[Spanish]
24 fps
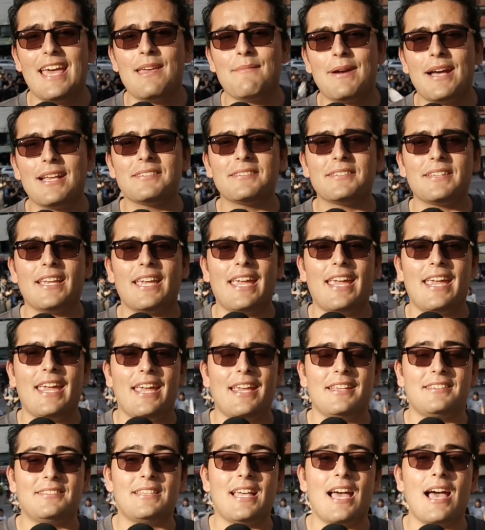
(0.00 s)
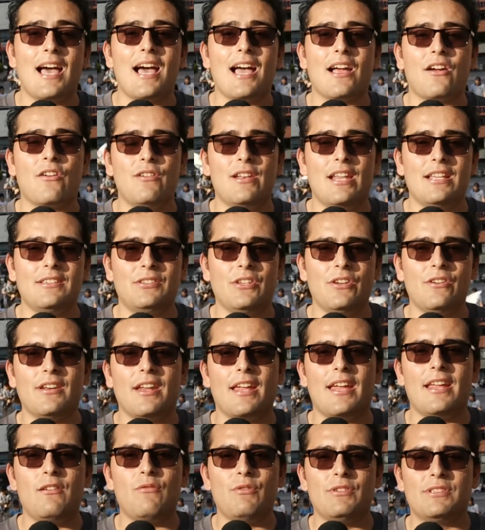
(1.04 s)
y además eh, está con
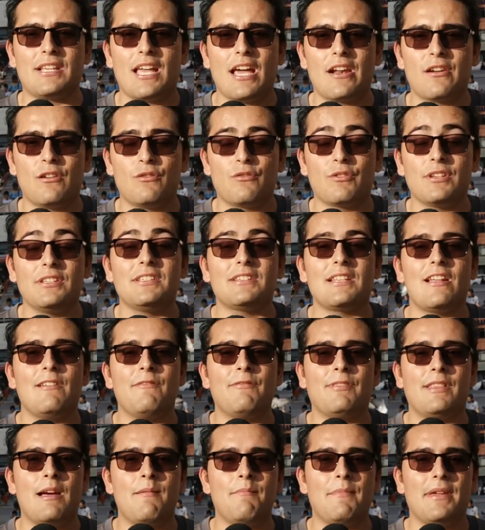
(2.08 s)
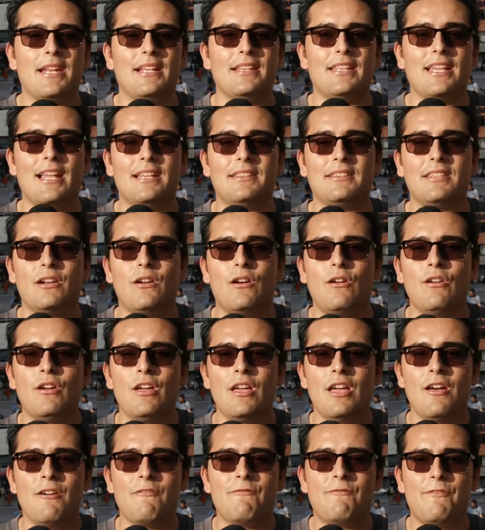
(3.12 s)
lesión el Luis Carlos Ruiz y también el delantero
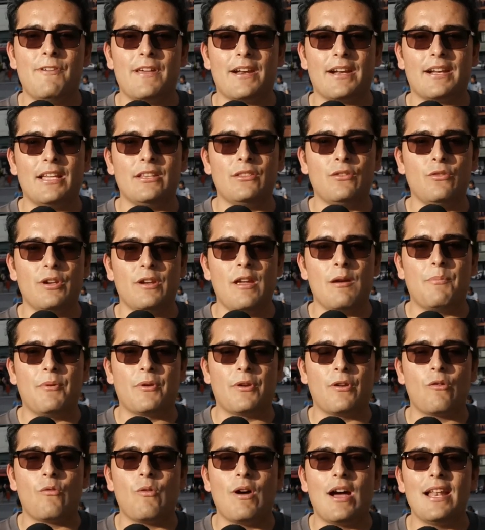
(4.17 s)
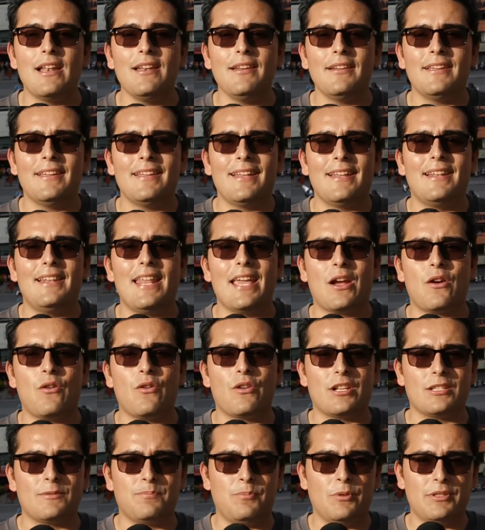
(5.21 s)
Fernando Uribe, por lo cual le
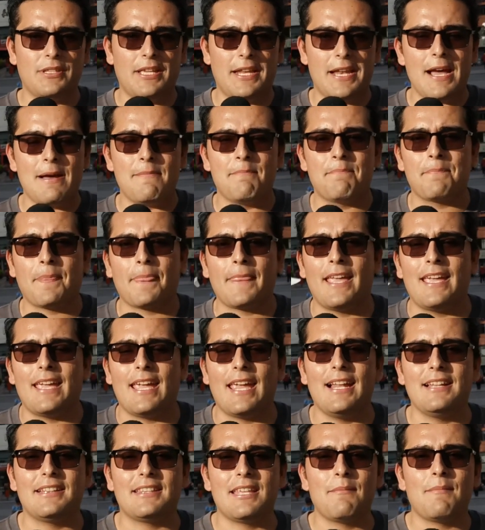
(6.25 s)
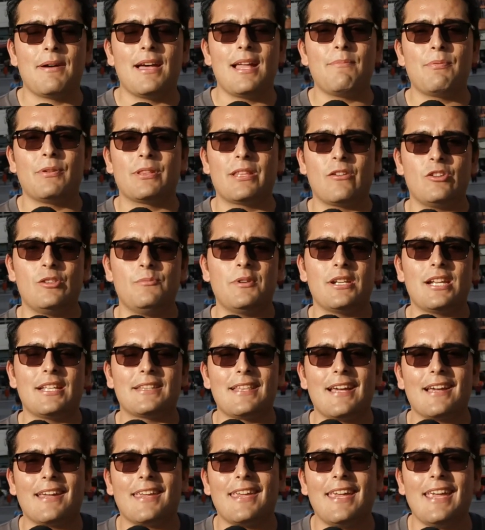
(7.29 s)
corresponderá el tema del protagonismo en
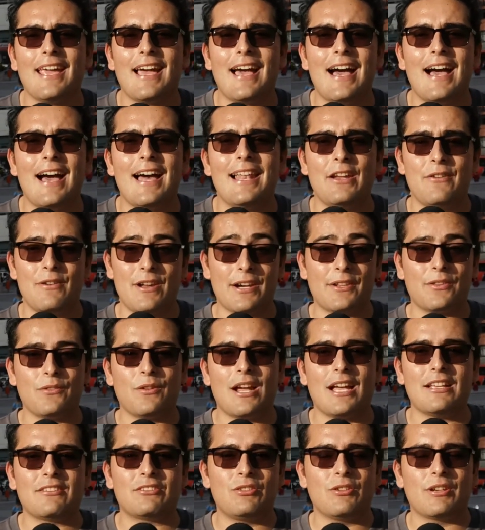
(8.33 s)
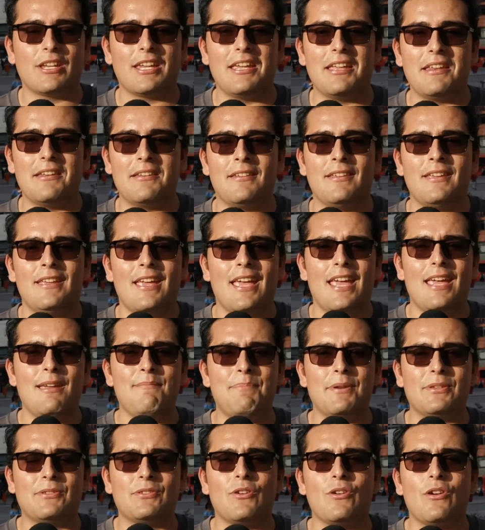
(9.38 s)
ataque a Leonardo Castro, quien
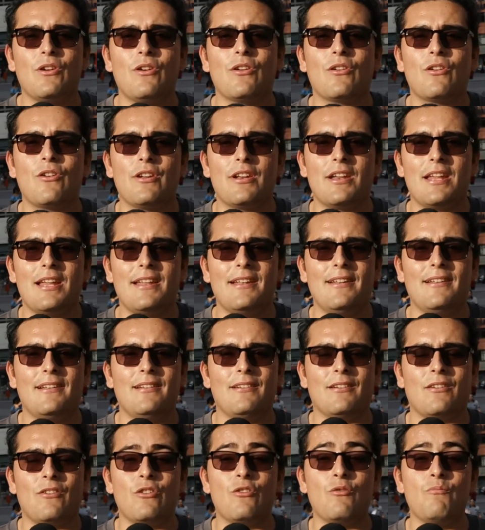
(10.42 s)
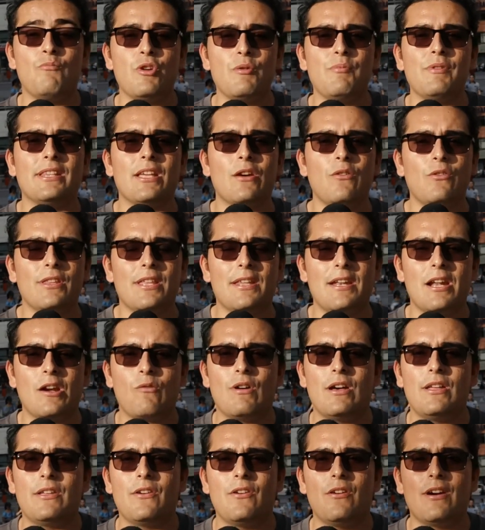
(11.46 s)
empezó con, el, con un muy buen debut en el
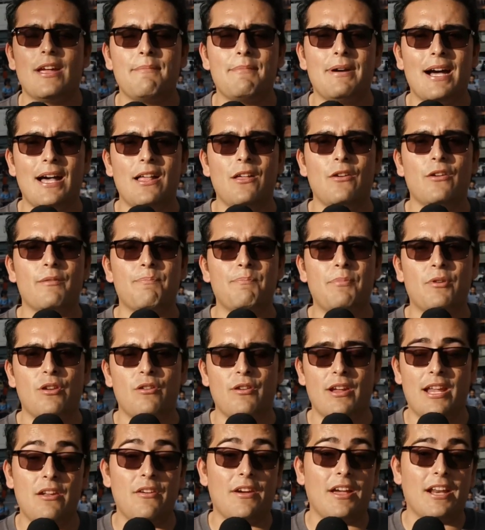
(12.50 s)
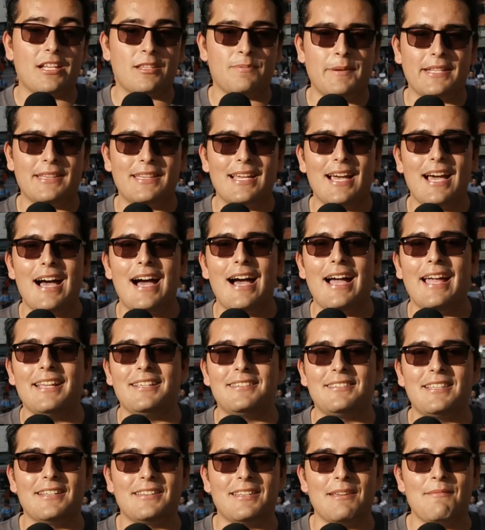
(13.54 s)
cuadro embajador en lo que respecta a
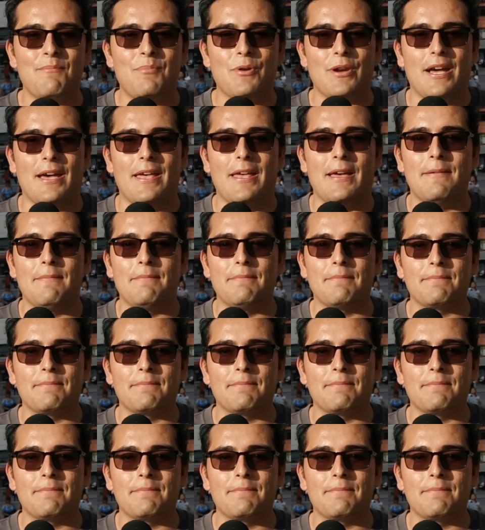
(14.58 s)
esta temporada.